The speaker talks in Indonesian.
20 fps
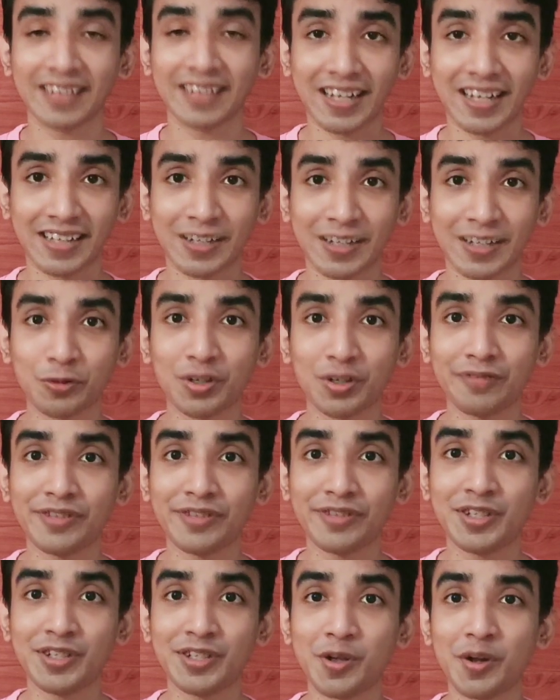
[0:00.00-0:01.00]
kata-kataku
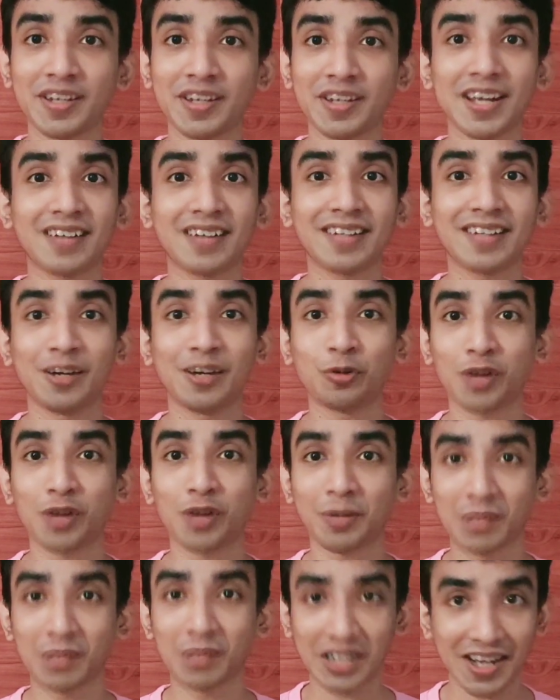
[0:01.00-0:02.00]
di video ini ada yang
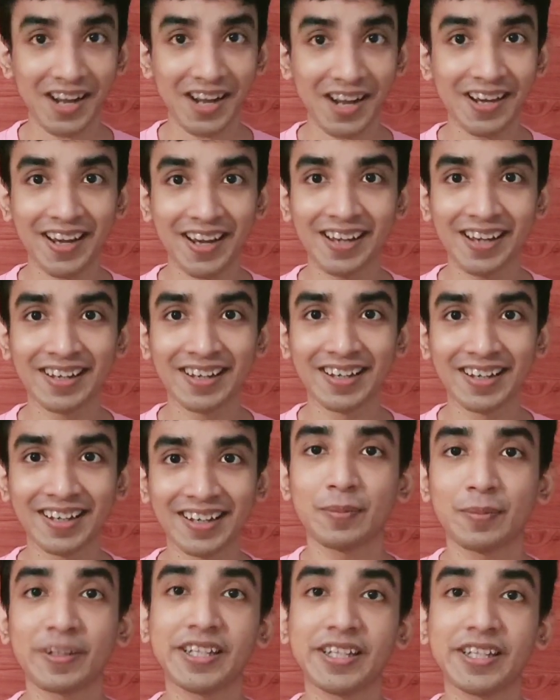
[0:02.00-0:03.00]
kurang berkenan ya.
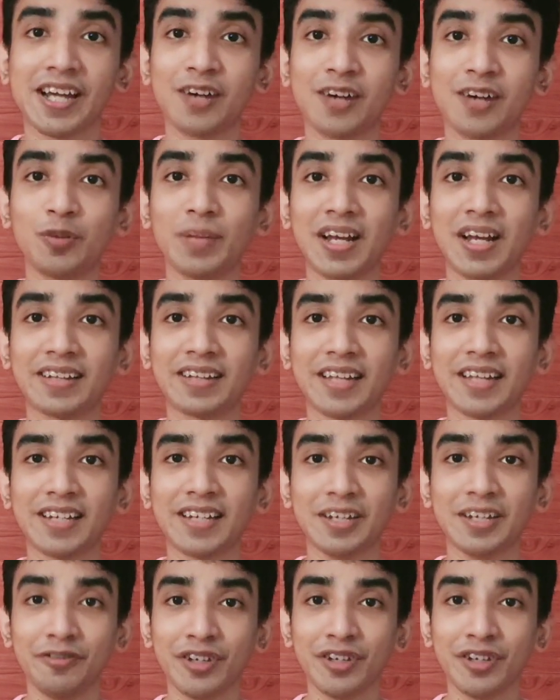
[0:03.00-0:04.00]
Seperti yang aku bilang
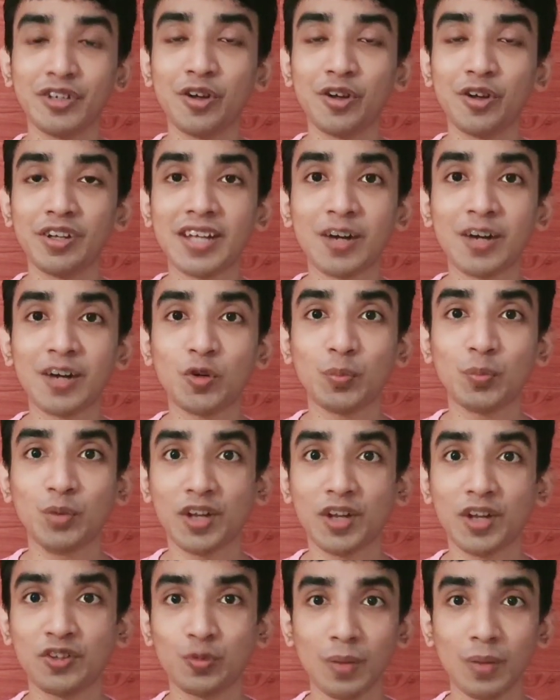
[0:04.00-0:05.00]
tadi, video ini aku
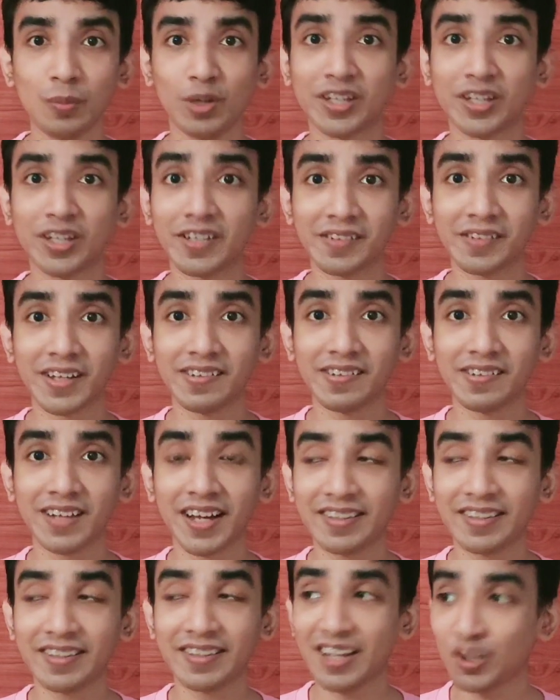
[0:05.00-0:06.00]
buat cuma buat
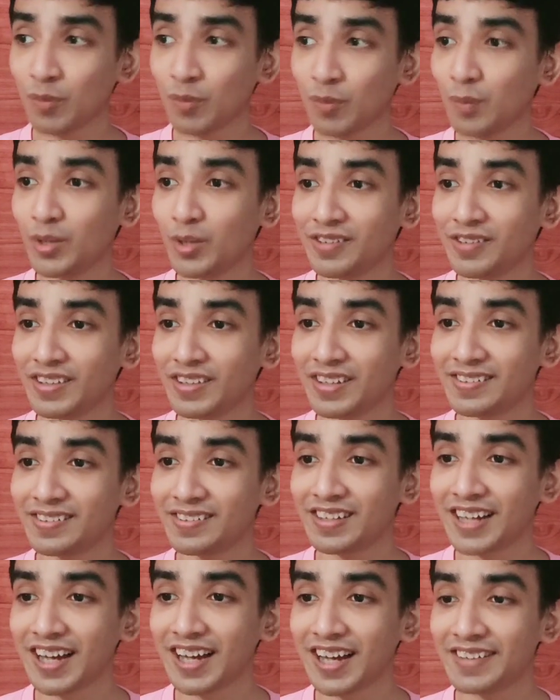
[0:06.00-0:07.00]
iseng-iseng aja, cuma buat
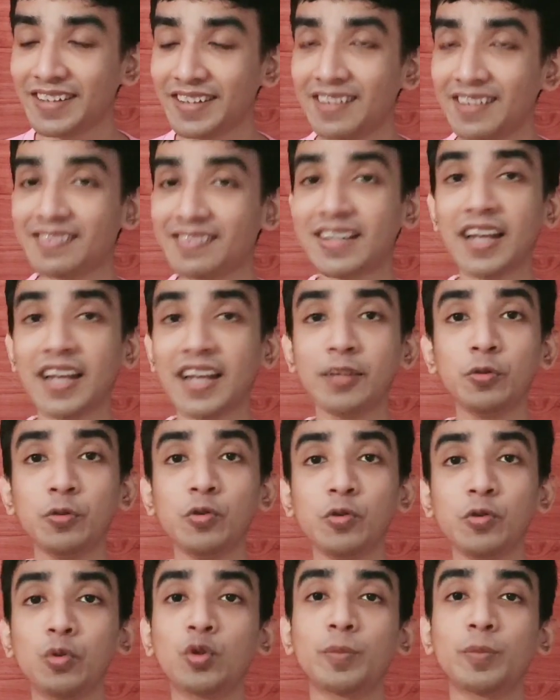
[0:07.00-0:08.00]
senang-senang aja,
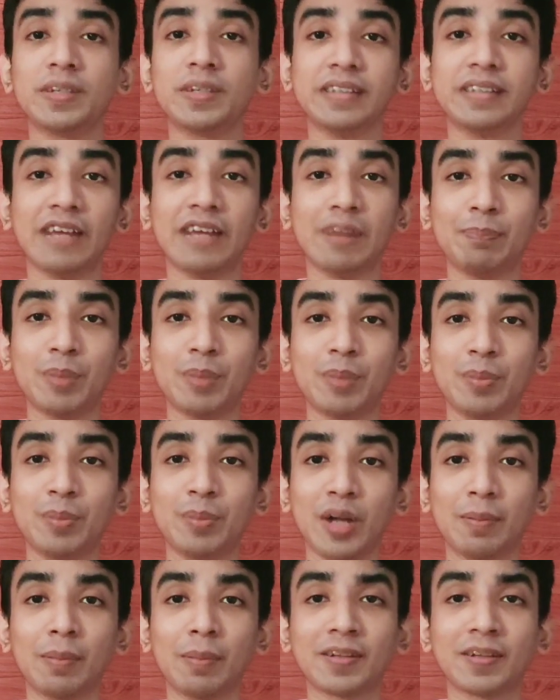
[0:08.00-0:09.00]
sekaligus untuk menjawab
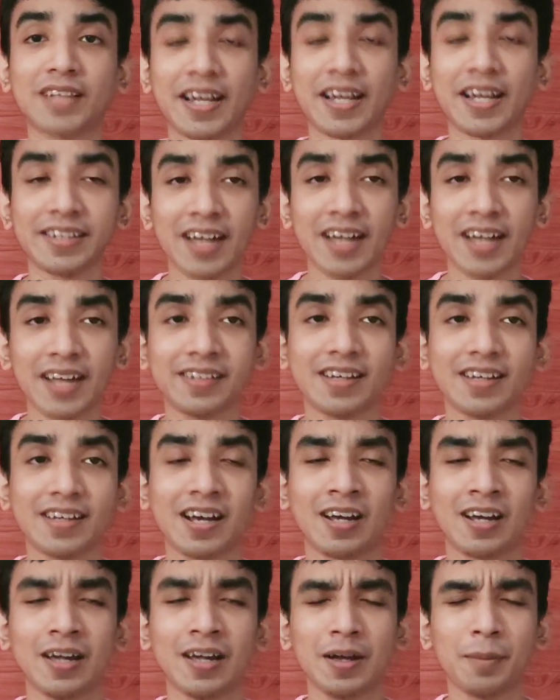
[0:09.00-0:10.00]
beberapa pertanyaan
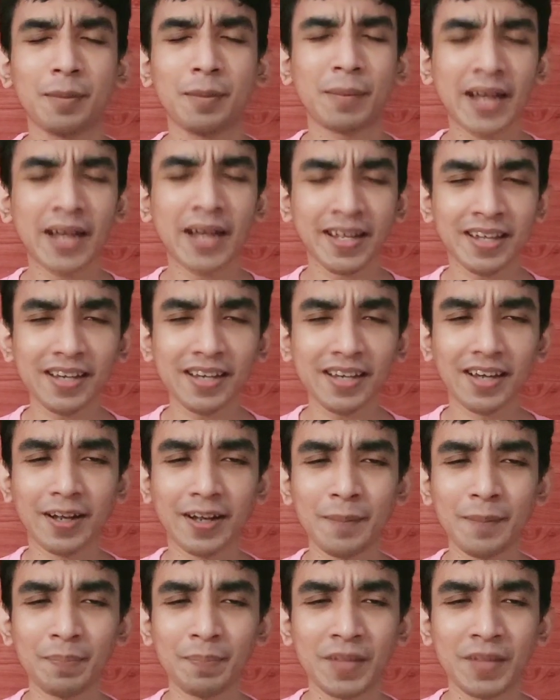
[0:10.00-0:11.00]
yang
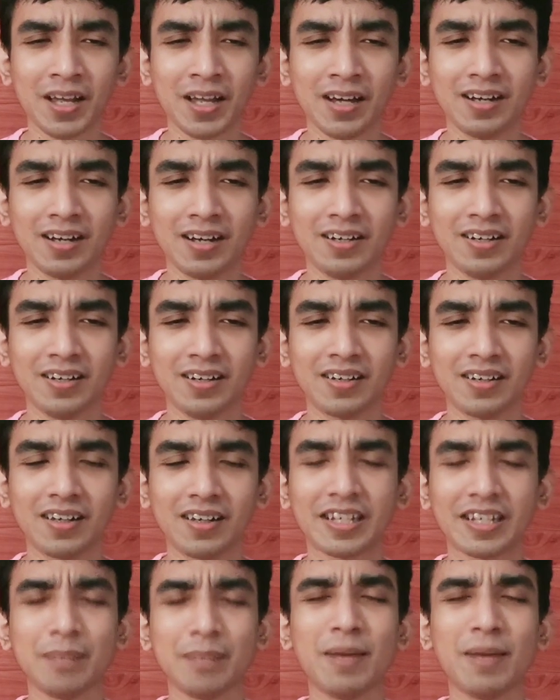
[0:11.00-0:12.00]
menanyakan Uh,
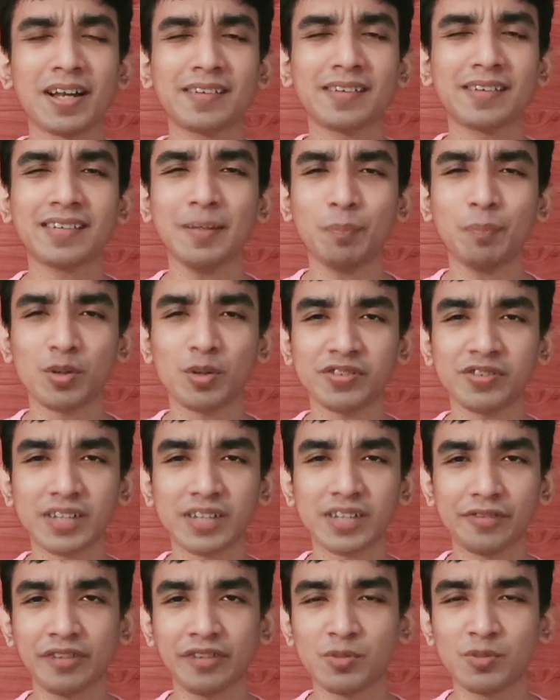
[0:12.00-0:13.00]
gimana sih
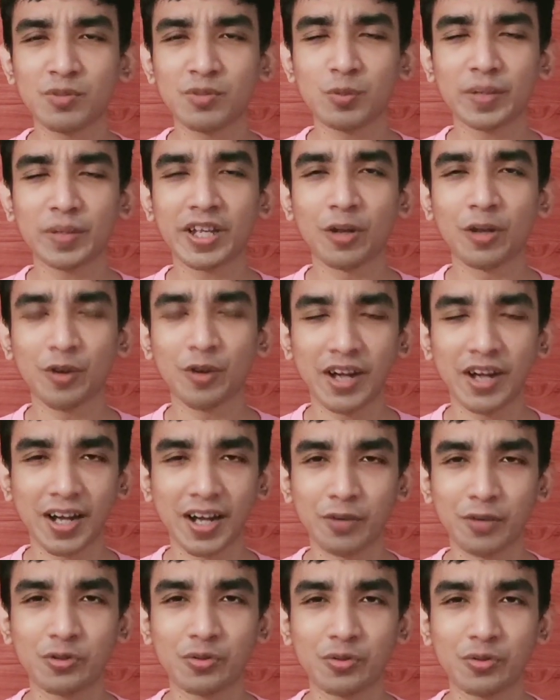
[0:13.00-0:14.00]
poster film superhero yang
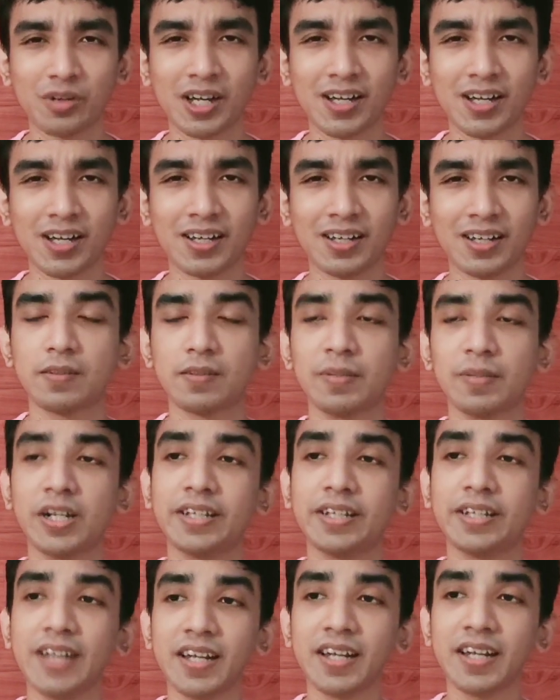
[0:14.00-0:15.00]
aku suka?
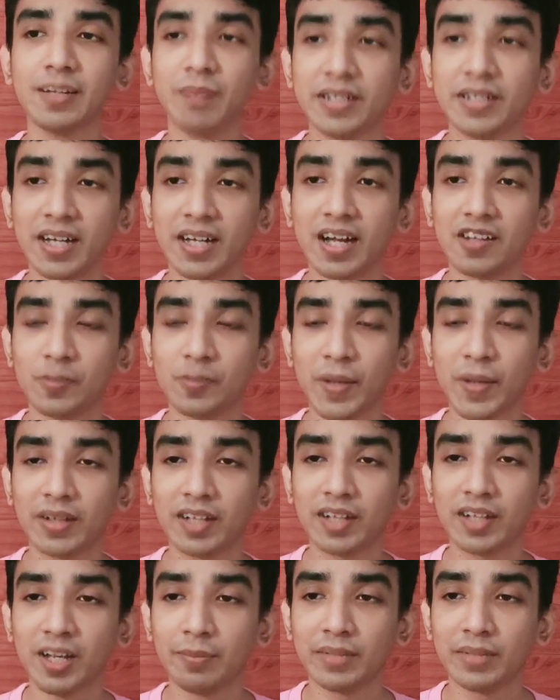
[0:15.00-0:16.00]
Sebenarnya ada banyak
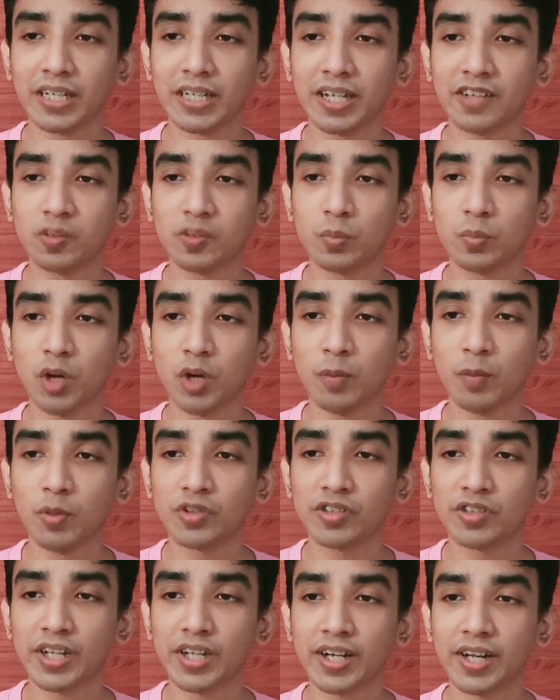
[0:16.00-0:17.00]
aspek dalam menilai sebuah
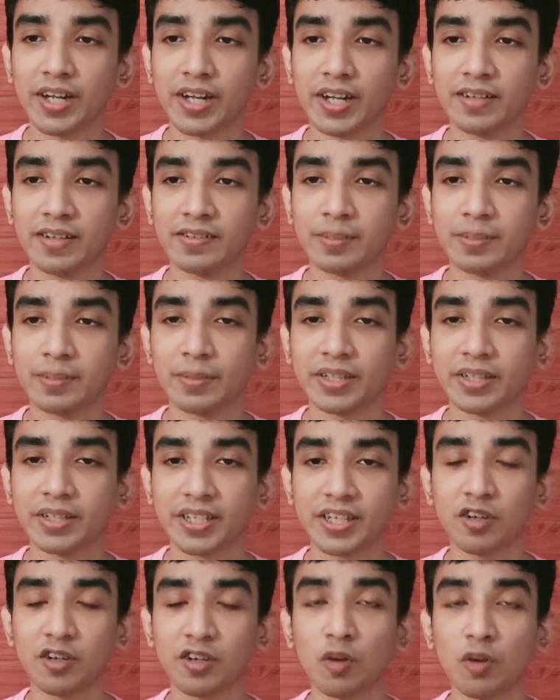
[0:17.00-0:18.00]
poster ya,
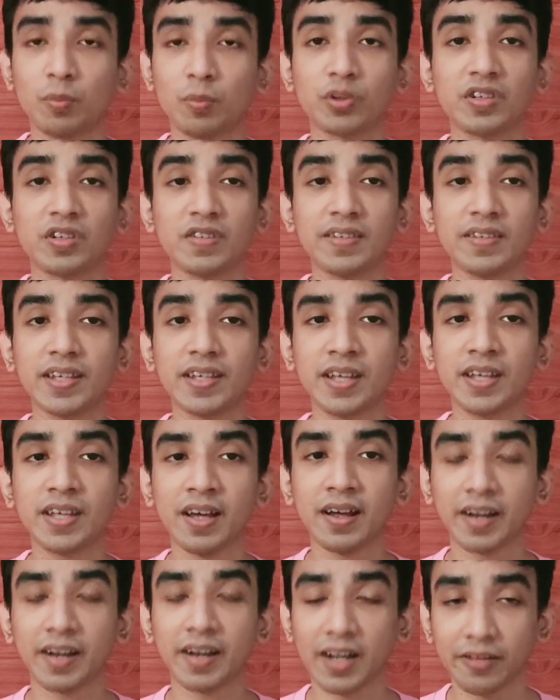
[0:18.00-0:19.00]
seperti komposisi,
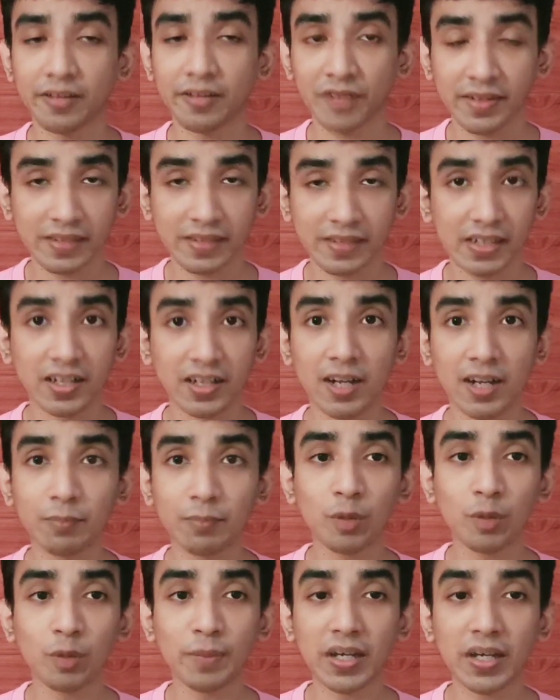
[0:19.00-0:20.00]
relevansi ke
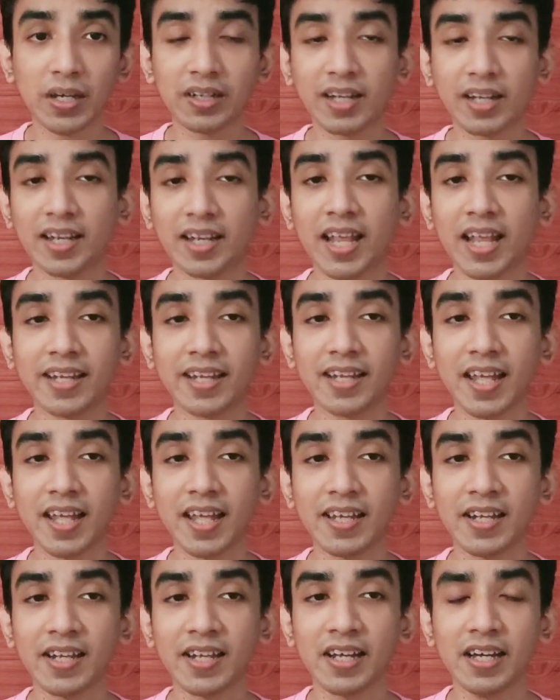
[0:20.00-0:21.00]
dalam topik, dan
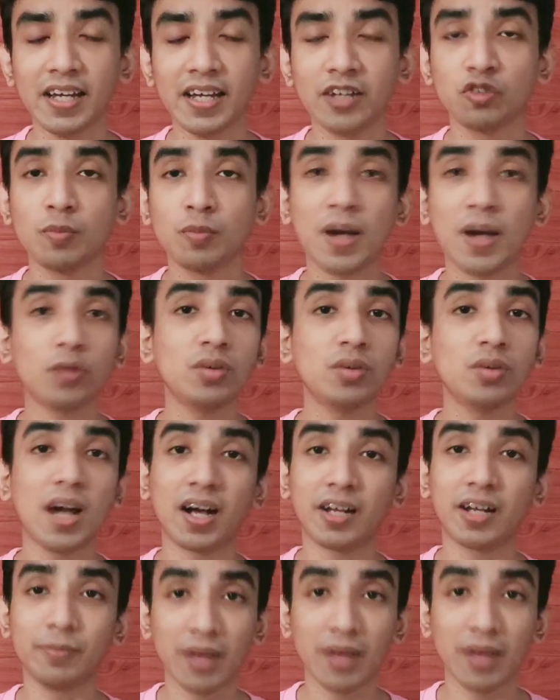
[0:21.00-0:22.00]
lain-lain. Cuma aku
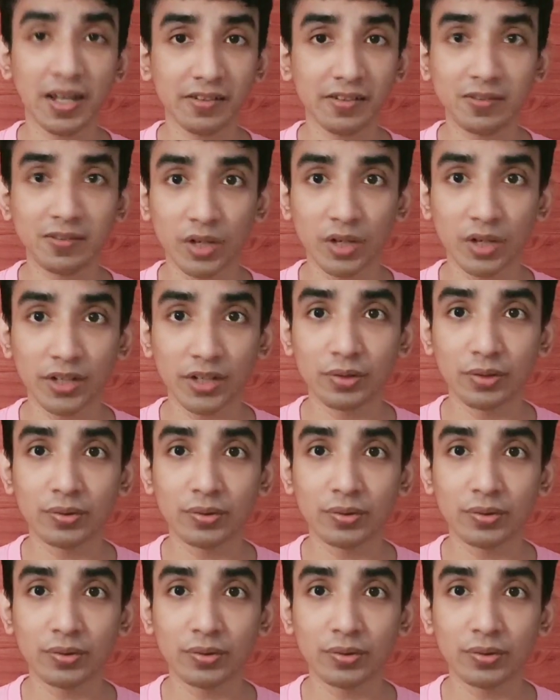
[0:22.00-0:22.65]
nggak akan bahas semua